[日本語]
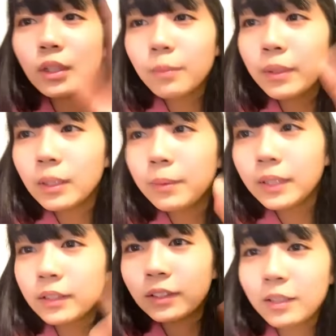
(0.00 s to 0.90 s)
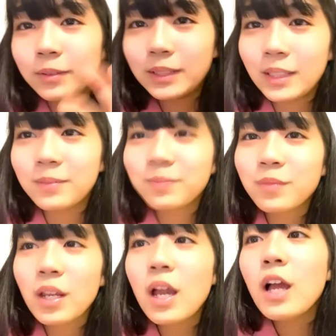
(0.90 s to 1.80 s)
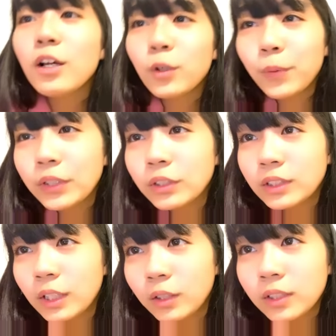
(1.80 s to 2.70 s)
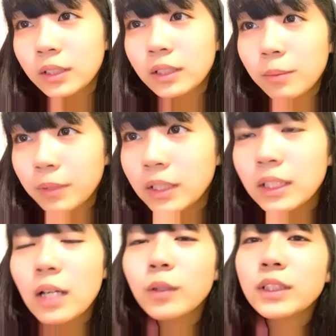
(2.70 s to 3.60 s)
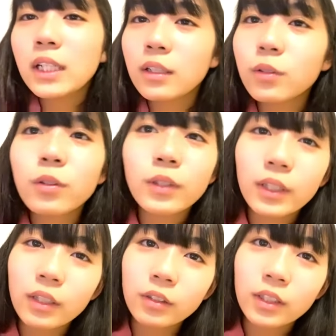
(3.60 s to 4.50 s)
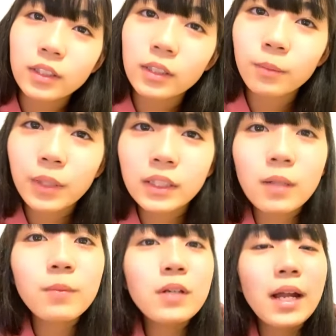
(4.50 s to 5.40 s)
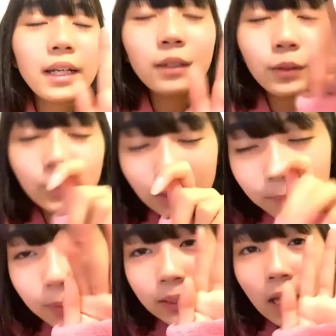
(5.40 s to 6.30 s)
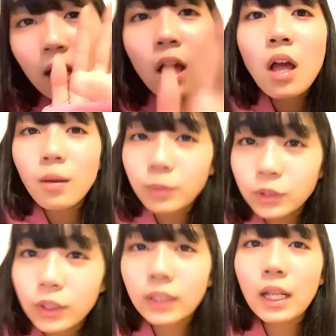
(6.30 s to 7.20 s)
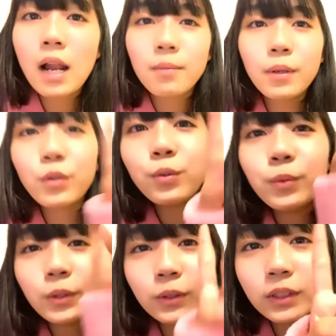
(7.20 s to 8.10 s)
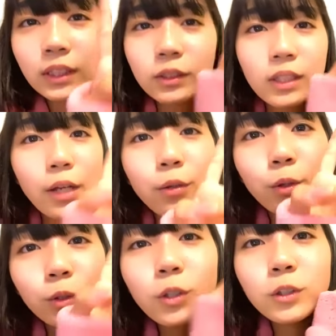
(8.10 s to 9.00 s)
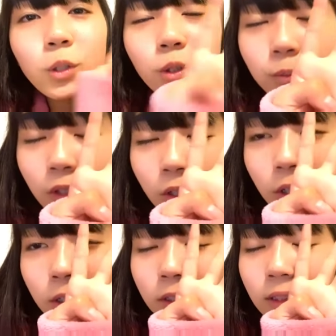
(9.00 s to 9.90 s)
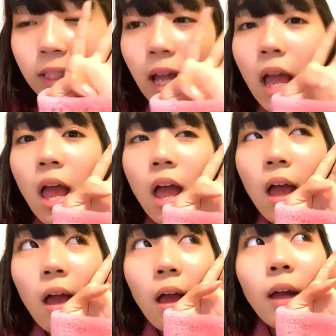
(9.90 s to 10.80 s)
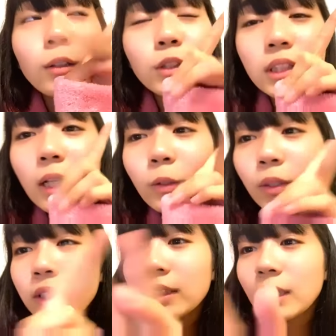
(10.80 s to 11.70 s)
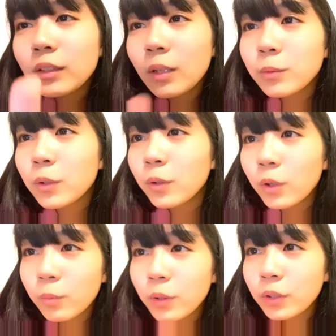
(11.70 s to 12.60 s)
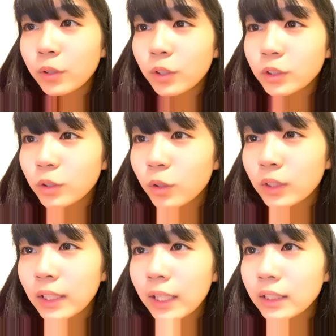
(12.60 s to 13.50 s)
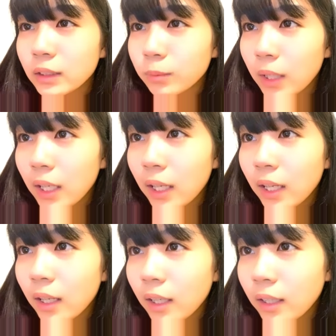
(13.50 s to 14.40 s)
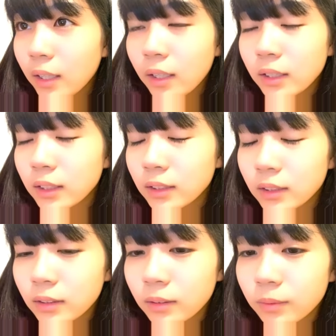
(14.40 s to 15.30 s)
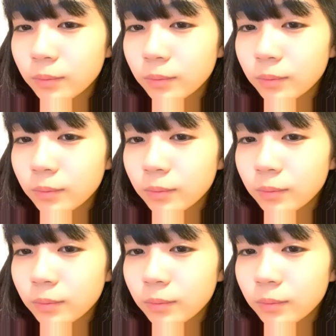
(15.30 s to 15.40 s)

の画面が見えなくなりましたコメントしてくださった皆さん星やギフトを投げてくださった皆さんもありがとうございましたもしよかったらメールブログのチェック大富豪とショールームのフォローそして Twitter と Instagram のフォローもよろしくお願いします